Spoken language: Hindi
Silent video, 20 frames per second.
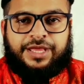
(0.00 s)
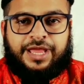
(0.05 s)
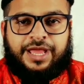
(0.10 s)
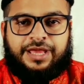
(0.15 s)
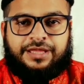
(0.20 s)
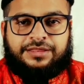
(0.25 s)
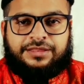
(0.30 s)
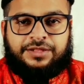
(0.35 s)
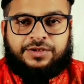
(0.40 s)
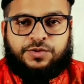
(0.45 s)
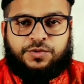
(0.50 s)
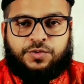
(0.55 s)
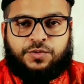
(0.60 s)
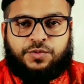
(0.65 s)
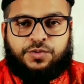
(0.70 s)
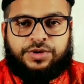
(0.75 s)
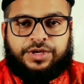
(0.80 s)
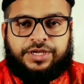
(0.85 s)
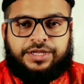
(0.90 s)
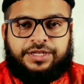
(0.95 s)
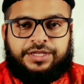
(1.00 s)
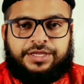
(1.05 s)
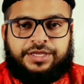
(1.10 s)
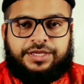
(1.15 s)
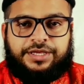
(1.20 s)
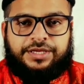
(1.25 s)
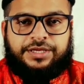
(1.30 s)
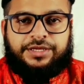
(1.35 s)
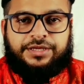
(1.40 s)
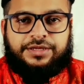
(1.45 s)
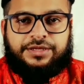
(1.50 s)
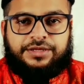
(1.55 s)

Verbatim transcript: ऐसे लोगों के लिए